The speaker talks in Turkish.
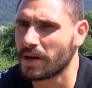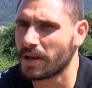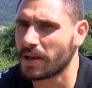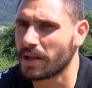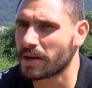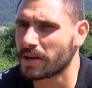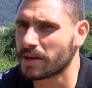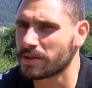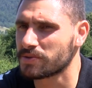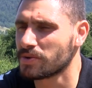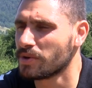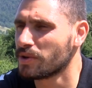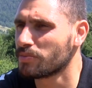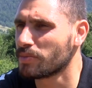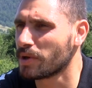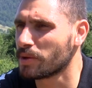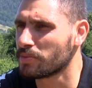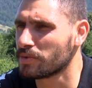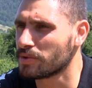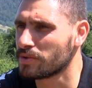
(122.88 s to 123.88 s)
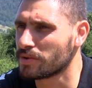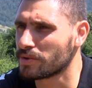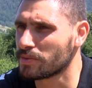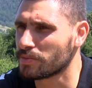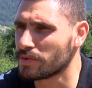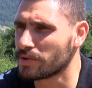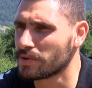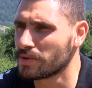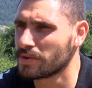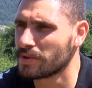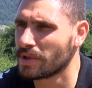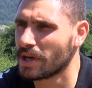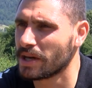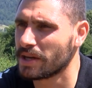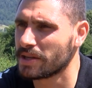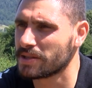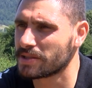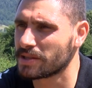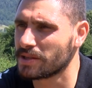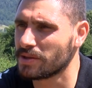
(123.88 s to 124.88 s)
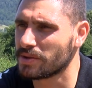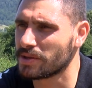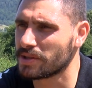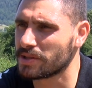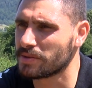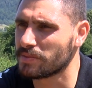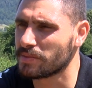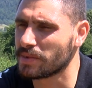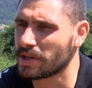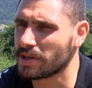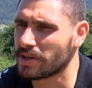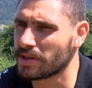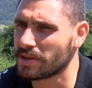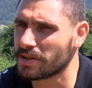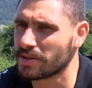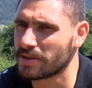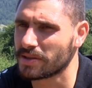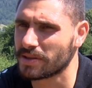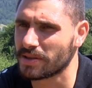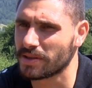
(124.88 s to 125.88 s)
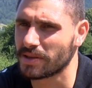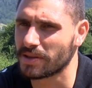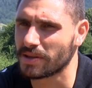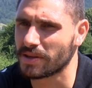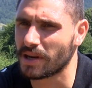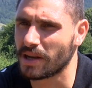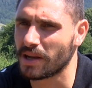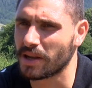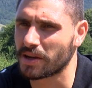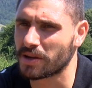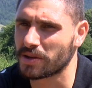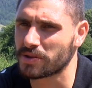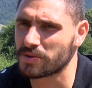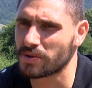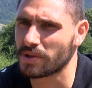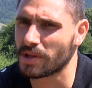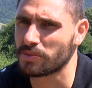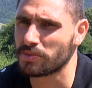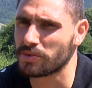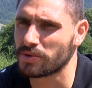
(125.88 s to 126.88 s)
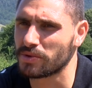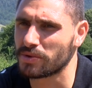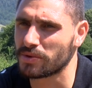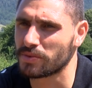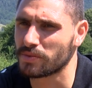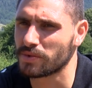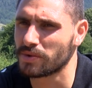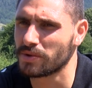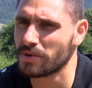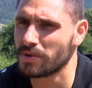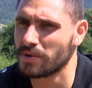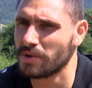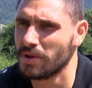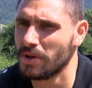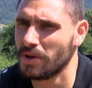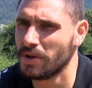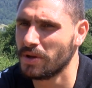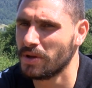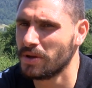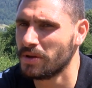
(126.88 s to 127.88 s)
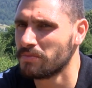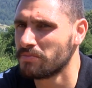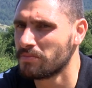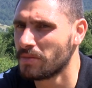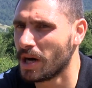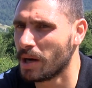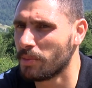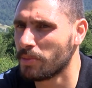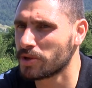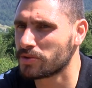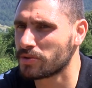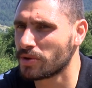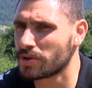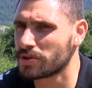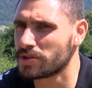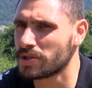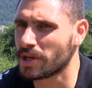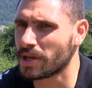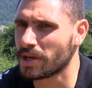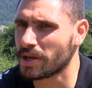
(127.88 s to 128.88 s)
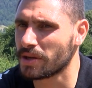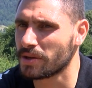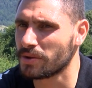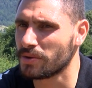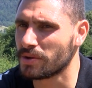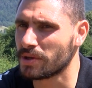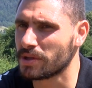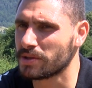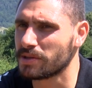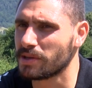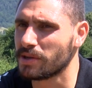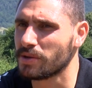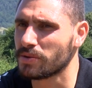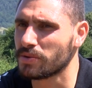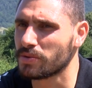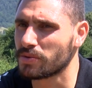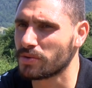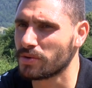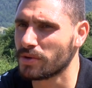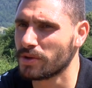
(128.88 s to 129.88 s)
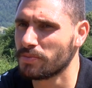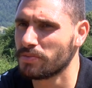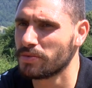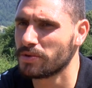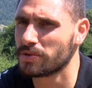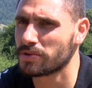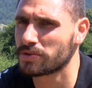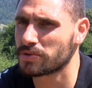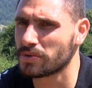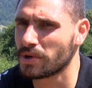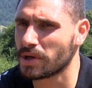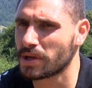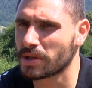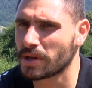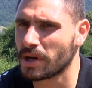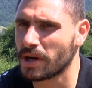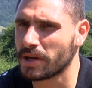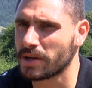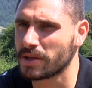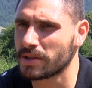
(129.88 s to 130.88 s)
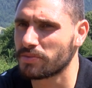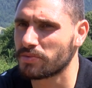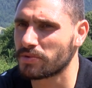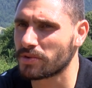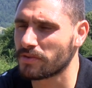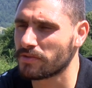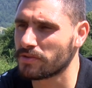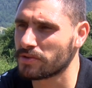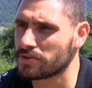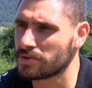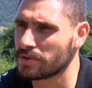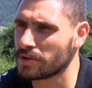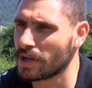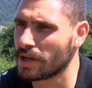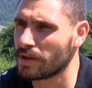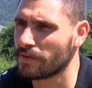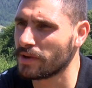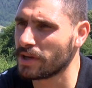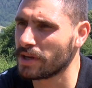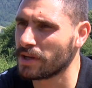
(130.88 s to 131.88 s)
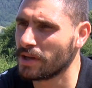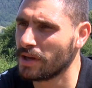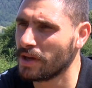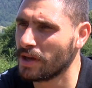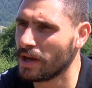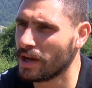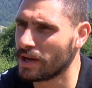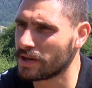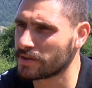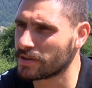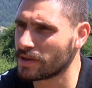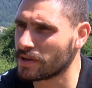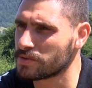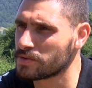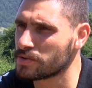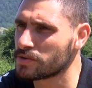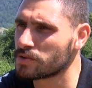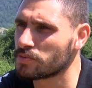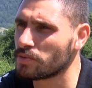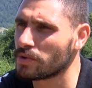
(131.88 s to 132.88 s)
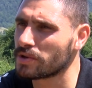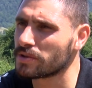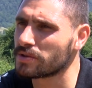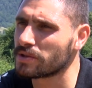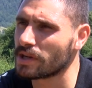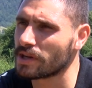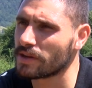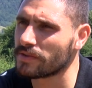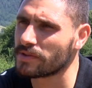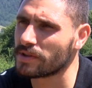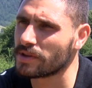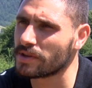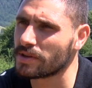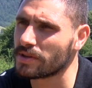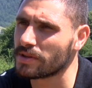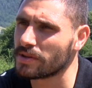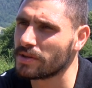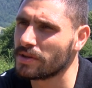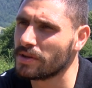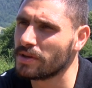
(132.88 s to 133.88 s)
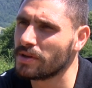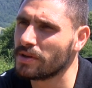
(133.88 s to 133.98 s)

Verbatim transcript: alakası olmayan bir durumdu. Daha eski yönetimle e, alakası olan bir durumdu. Amatörce yönetiliyordu kulüp. Şu an gayet profesyonel ve her Trabzonspor'un taraftarın